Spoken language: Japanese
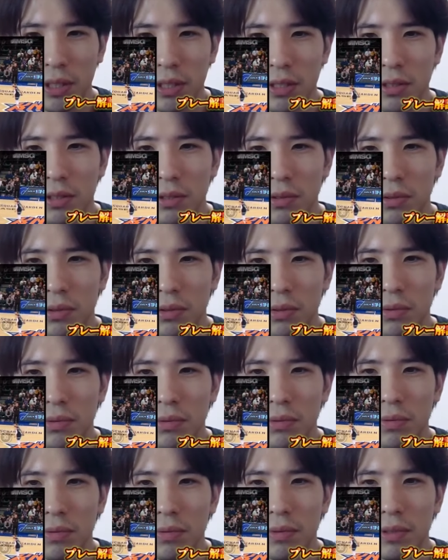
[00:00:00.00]
ンスする
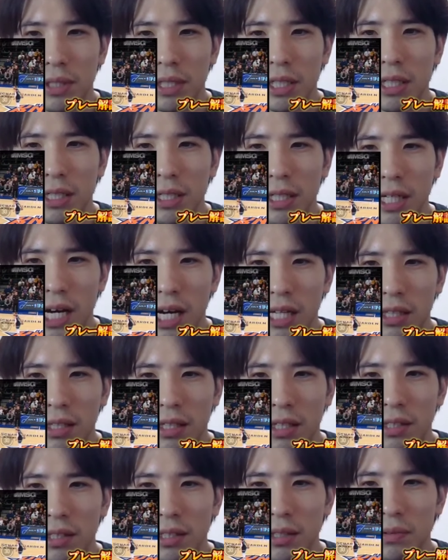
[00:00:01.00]
と1回あっ
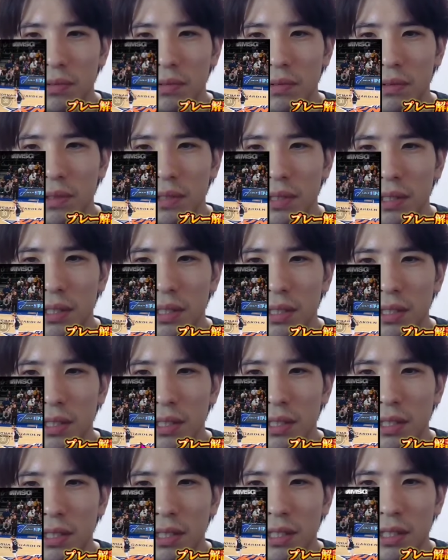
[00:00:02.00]
たんだよ
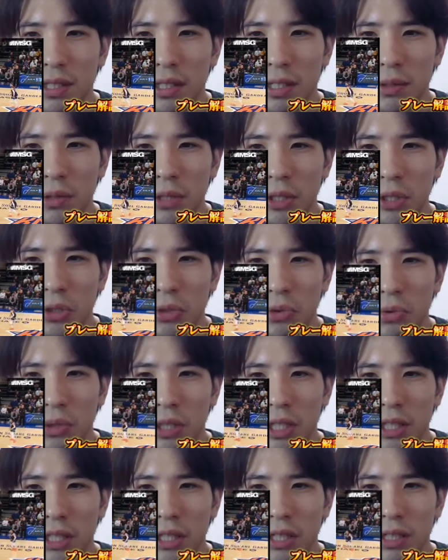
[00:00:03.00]
1回これ賞
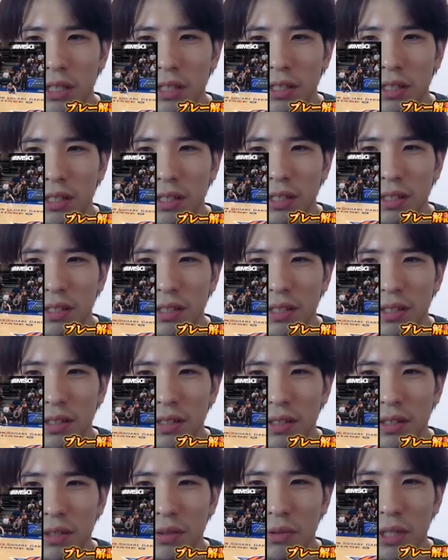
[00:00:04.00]
出てっ
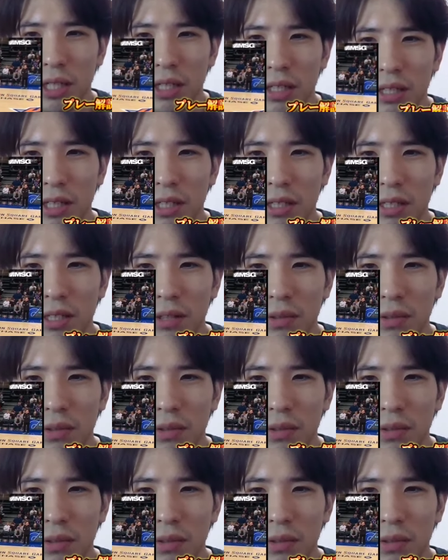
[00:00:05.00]
てのやったんだけ